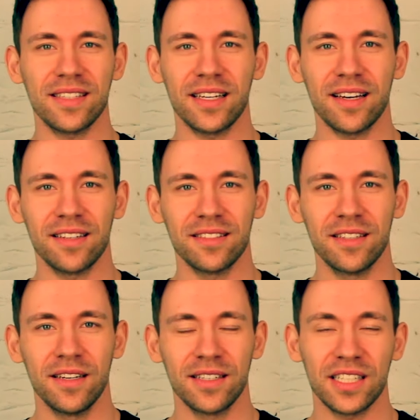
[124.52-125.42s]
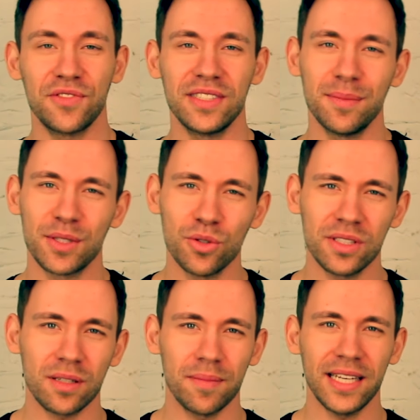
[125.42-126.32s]
sein kann dass wir sie mit
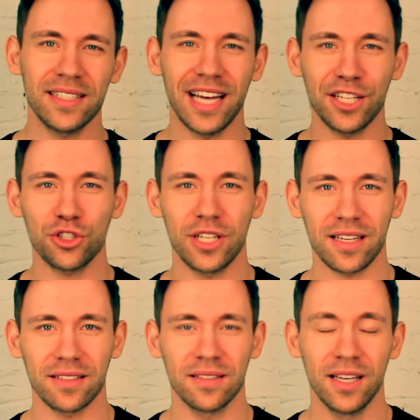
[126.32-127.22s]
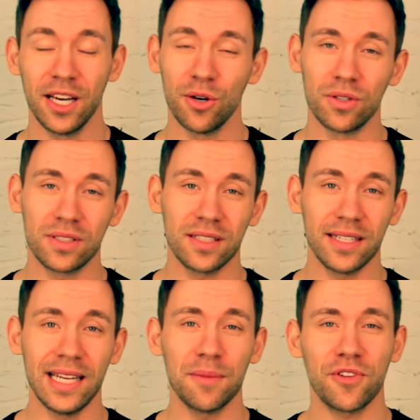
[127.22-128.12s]
unserem Lächeln anstecken und
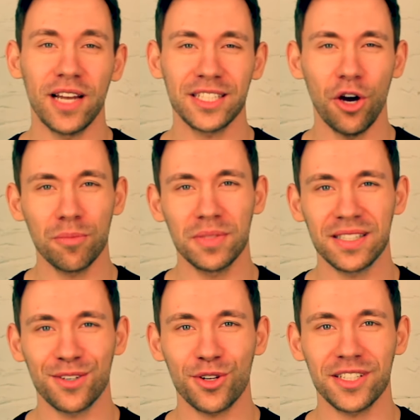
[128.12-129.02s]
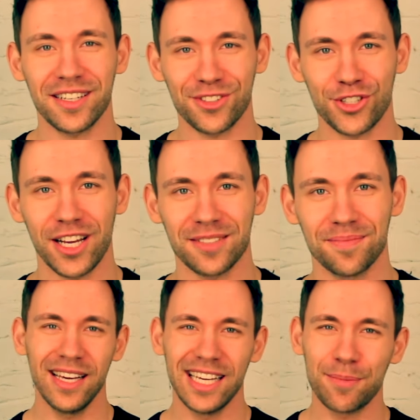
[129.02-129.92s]
ihr Leben vielleicht auch ein bisschen glücklicher gestalten.
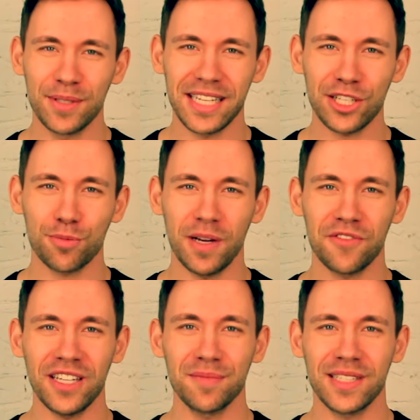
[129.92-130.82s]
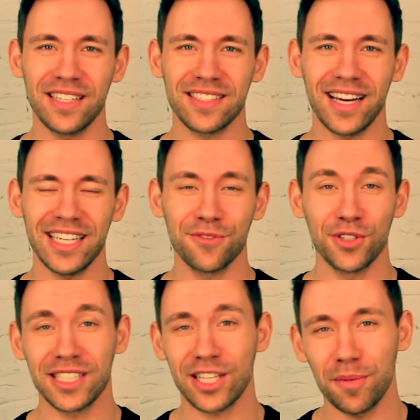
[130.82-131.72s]
Ich bin sehr gespannt, was mich alles erreichen
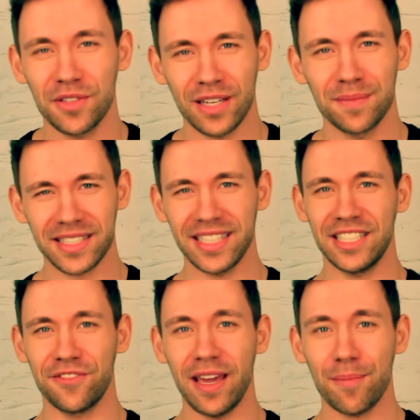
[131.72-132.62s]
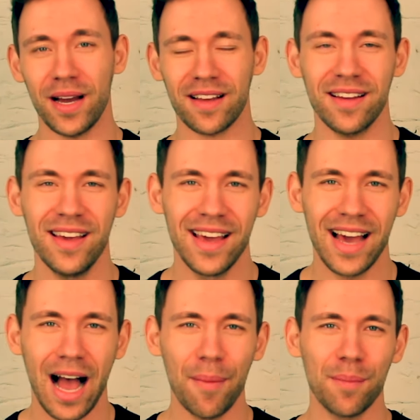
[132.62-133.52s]
wird. Ich glaube, ich werde mich richtig wegpacken.
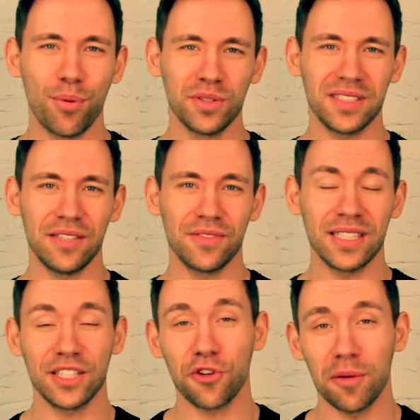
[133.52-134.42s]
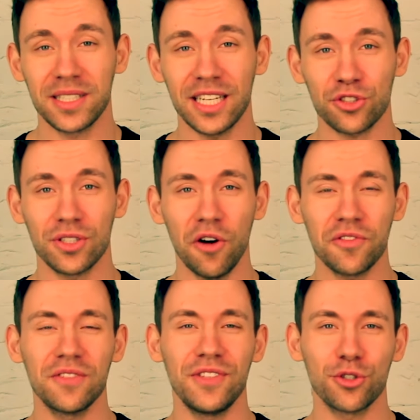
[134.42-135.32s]
Aber im positiven Sinne, ich freue mich jetzt schon
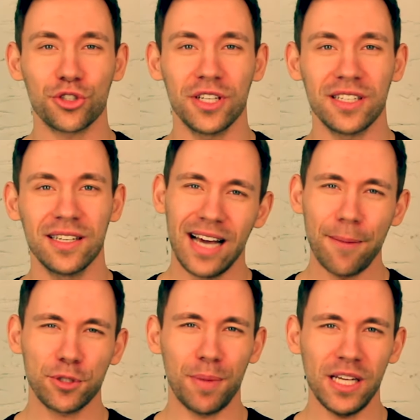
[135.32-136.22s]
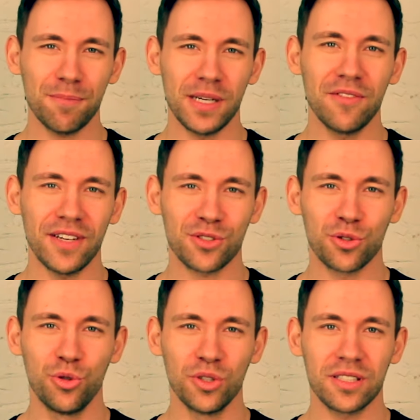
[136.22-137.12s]
auf den Videoschnitt. Hab Spaß bei dem, was
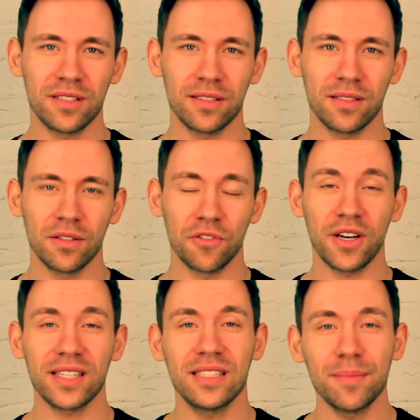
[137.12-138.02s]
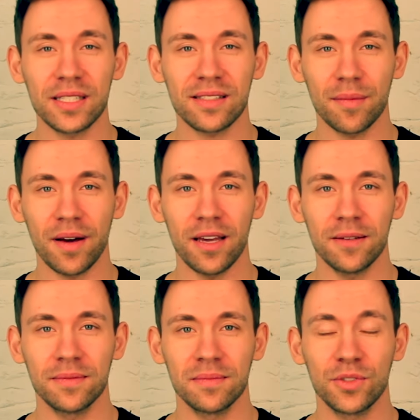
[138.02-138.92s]
du tust. Und vergiss niemals
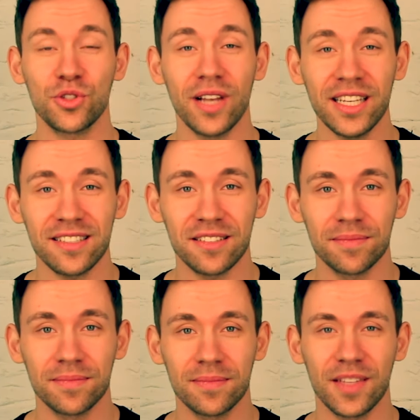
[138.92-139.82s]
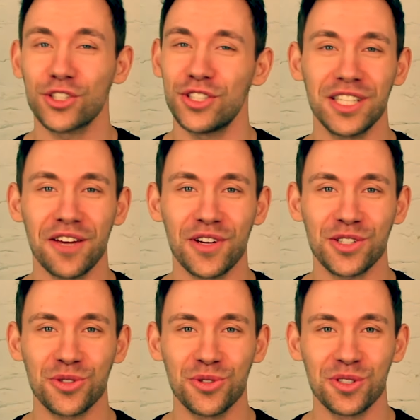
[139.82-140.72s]
dabei zu lächeln. Es steht dir
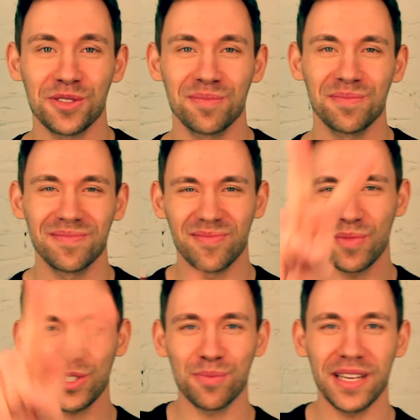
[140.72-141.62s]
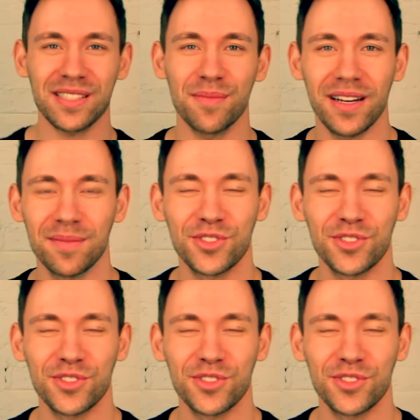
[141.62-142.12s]
einfach zu gut. Bis zum nächsten Mal.